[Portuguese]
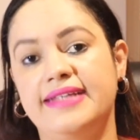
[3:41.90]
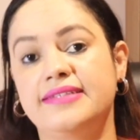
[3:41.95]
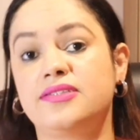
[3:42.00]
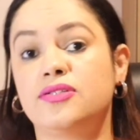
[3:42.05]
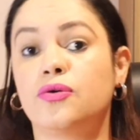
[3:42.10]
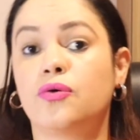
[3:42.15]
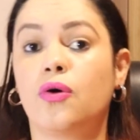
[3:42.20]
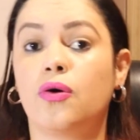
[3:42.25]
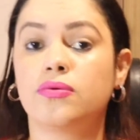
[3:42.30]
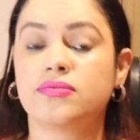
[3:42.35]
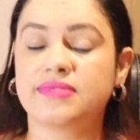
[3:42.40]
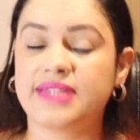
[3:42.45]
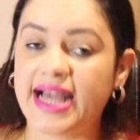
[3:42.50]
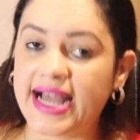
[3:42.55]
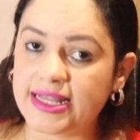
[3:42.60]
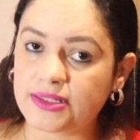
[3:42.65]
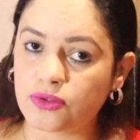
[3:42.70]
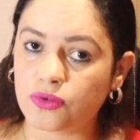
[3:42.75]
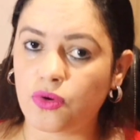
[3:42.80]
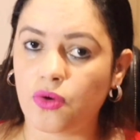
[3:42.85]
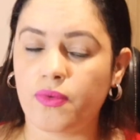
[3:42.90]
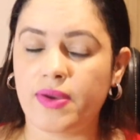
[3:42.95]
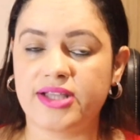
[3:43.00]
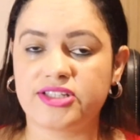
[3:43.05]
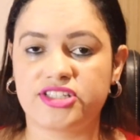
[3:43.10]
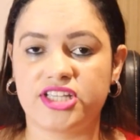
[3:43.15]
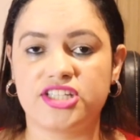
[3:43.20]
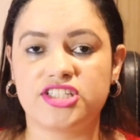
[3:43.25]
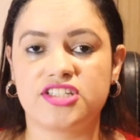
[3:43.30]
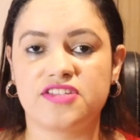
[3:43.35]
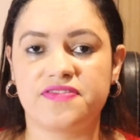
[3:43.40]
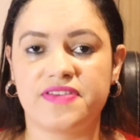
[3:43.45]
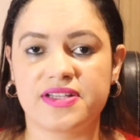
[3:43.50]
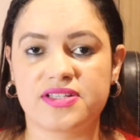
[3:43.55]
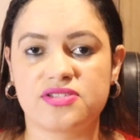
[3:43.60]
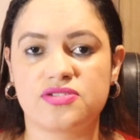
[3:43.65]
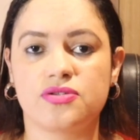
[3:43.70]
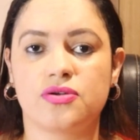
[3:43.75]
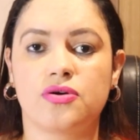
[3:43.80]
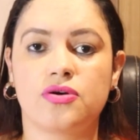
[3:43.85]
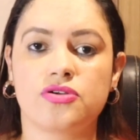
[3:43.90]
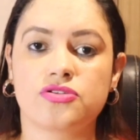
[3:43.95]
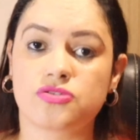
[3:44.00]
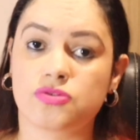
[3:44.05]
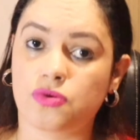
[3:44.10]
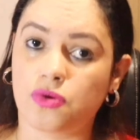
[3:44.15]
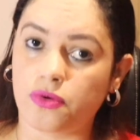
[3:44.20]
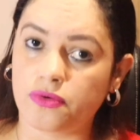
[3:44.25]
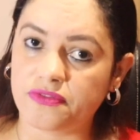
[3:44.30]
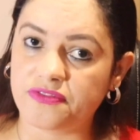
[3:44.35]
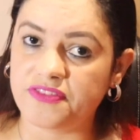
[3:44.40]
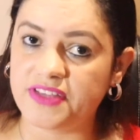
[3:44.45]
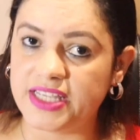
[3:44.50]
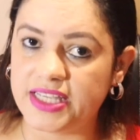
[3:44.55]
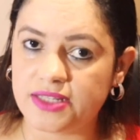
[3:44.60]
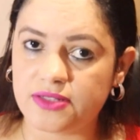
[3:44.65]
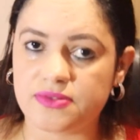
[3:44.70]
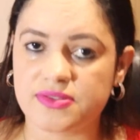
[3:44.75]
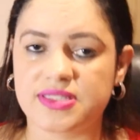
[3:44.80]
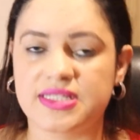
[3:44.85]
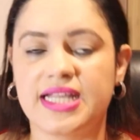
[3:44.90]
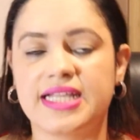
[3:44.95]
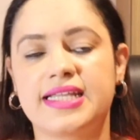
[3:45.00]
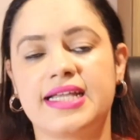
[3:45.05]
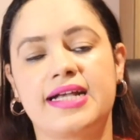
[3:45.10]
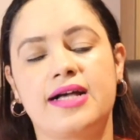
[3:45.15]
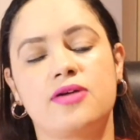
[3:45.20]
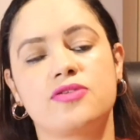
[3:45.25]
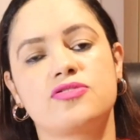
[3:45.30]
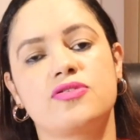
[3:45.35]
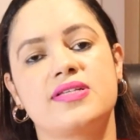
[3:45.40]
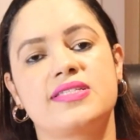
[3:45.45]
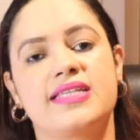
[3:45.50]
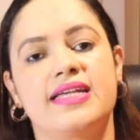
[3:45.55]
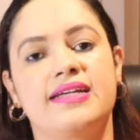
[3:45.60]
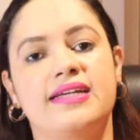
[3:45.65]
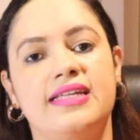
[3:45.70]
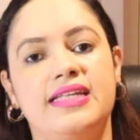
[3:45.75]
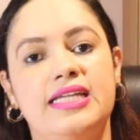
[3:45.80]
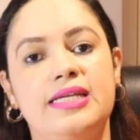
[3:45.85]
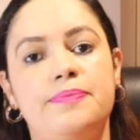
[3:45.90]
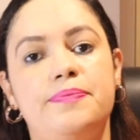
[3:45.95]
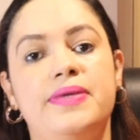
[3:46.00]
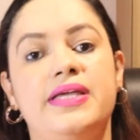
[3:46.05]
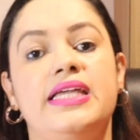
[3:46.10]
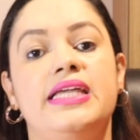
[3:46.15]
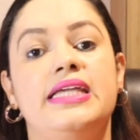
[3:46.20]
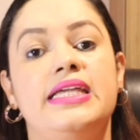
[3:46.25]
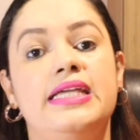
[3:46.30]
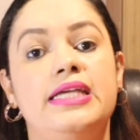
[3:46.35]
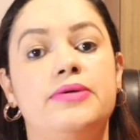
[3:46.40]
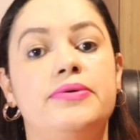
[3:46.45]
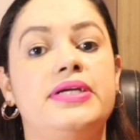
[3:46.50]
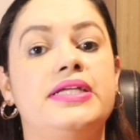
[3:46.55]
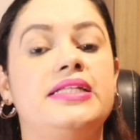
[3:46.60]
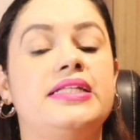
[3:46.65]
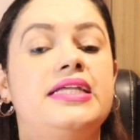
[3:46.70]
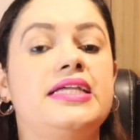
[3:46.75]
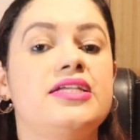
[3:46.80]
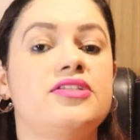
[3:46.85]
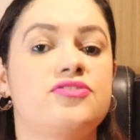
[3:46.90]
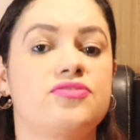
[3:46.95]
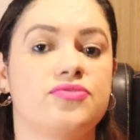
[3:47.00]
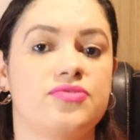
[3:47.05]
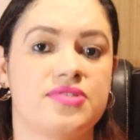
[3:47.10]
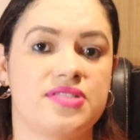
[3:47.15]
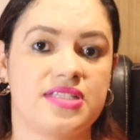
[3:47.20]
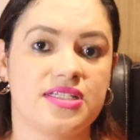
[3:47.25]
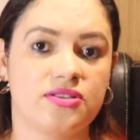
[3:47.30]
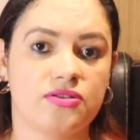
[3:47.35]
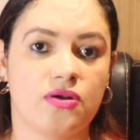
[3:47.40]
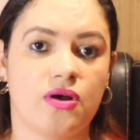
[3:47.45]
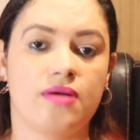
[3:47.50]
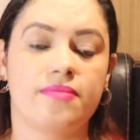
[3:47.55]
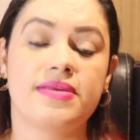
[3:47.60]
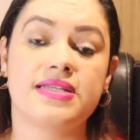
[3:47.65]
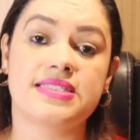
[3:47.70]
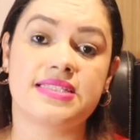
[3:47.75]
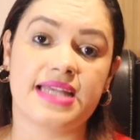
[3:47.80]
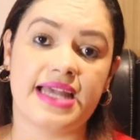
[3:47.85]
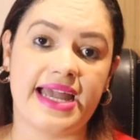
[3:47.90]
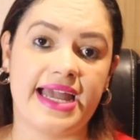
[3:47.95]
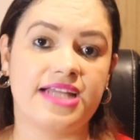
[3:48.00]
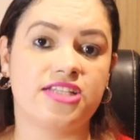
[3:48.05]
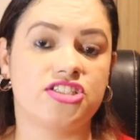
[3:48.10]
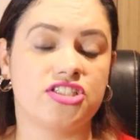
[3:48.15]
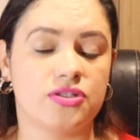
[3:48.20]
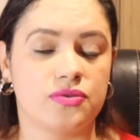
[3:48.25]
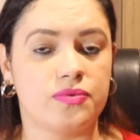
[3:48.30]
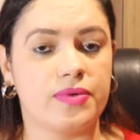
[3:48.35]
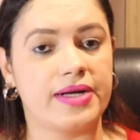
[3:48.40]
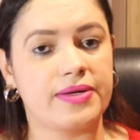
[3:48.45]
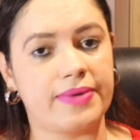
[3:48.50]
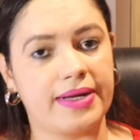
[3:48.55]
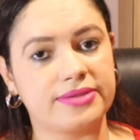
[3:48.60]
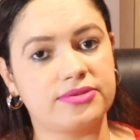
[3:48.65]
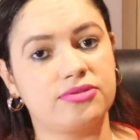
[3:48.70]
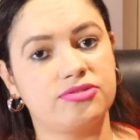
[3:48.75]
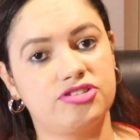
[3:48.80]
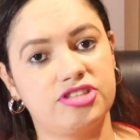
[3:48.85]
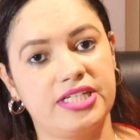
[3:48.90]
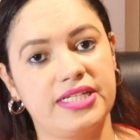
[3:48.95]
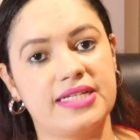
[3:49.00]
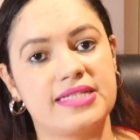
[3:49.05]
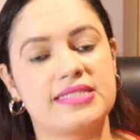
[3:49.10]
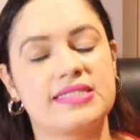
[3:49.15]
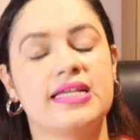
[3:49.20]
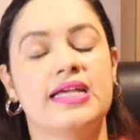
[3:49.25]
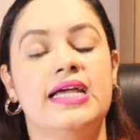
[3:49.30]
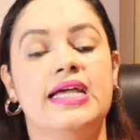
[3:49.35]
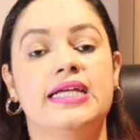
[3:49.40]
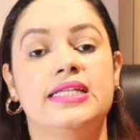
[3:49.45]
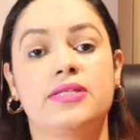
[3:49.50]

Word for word: entre o contato com o agente infeccioso, com o vírus, né, que causou essa gripe gripe e o início dos sintomas é de 1 a 4 dias.